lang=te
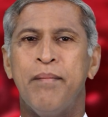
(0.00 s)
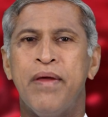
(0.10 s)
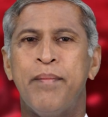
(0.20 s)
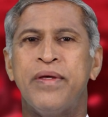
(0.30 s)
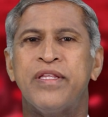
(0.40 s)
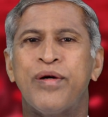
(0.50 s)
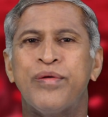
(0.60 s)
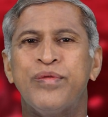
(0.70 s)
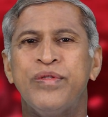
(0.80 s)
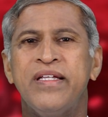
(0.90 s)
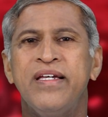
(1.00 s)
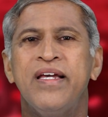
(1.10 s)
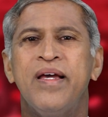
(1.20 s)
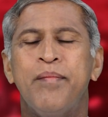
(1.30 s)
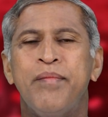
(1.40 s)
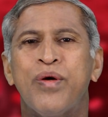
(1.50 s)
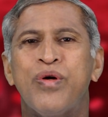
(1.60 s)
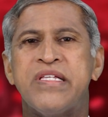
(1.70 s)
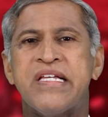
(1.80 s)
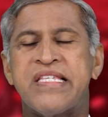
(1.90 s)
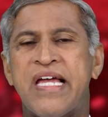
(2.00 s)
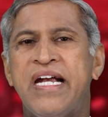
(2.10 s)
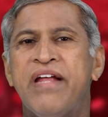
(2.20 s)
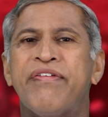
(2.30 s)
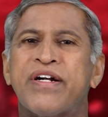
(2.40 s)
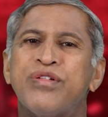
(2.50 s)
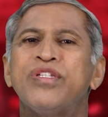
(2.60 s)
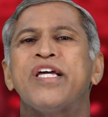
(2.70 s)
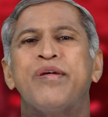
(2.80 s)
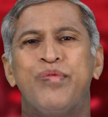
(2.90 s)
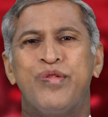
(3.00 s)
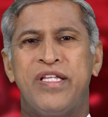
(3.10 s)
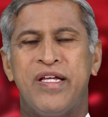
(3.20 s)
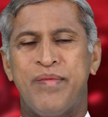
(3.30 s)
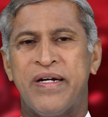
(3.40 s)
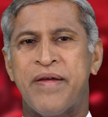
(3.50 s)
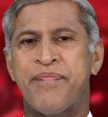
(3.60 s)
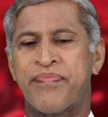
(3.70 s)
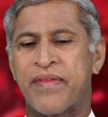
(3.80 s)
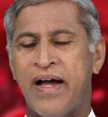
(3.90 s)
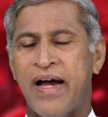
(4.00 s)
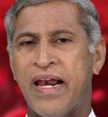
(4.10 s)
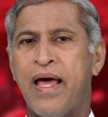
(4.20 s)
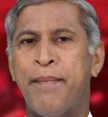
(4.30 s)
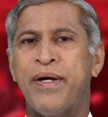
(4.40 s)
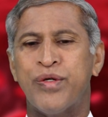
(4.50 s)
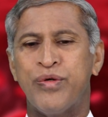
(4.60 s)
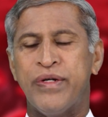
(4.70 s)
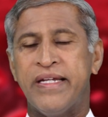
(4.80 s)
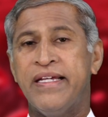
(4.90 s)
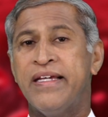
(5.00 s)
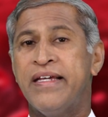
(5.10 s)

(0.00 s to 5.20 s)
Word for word: బీపీ తగ్గుతుంది మీకు వచ్చే సైడ్ ఎఫెక్ట్స్ తగ్గిపోతాయి అనమాట అలా పెట్టుకుని